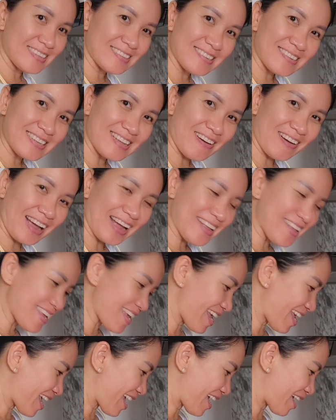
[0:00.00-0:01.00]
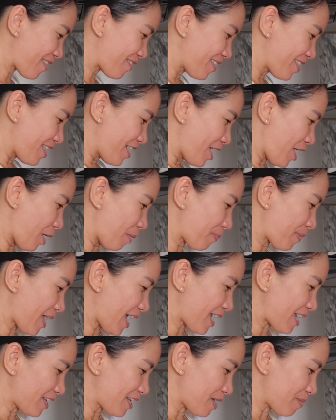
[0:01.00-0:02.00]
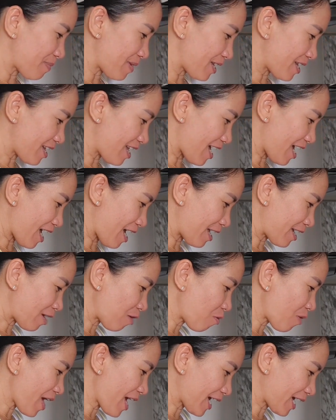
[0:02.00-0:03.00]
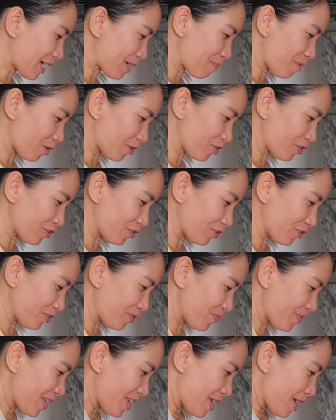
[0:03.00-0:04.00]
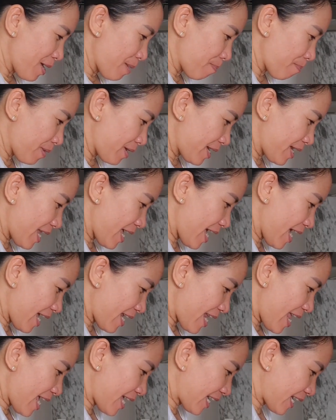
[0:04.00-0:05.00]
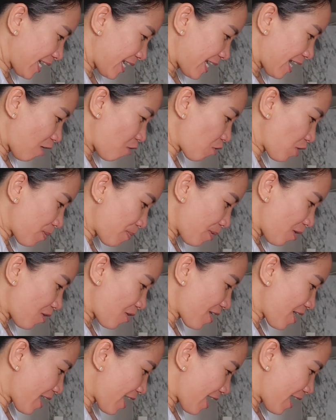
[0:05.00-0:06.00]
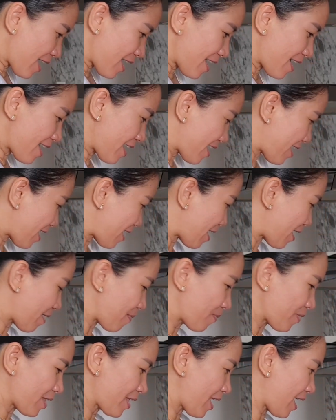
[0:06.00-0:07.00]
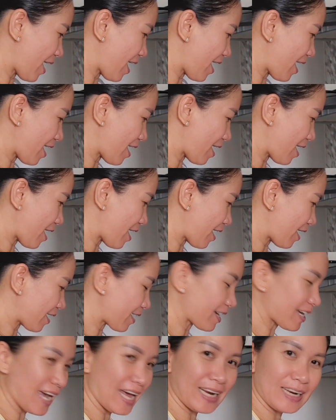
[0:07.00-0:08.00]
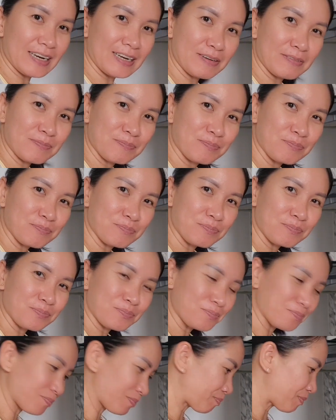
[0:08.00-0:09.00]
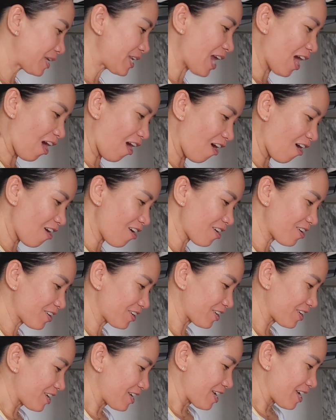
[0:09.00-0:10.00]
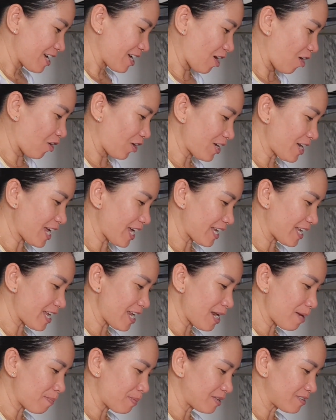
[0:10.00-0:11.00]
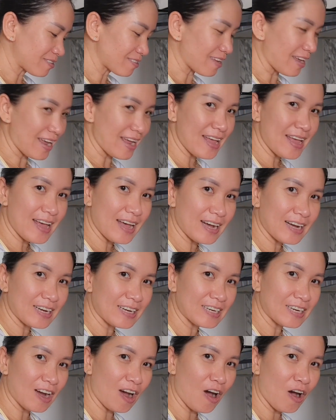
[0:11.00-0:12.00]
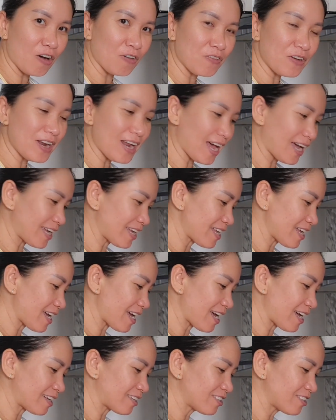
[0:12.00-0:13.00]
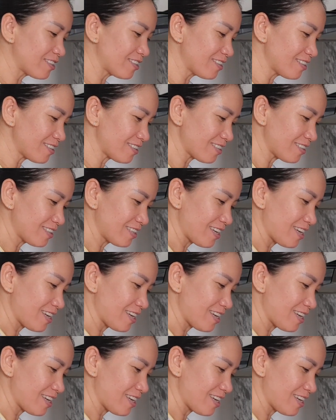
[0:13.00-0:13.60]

Mai xin chào cả nhà hôm nay thì mình à, nấu ăn đó mọi người mình à, đang cái nấu cái món à, à, canh bí đỏ còn cái này á, là mình sẽ à, kho với lại à, trứng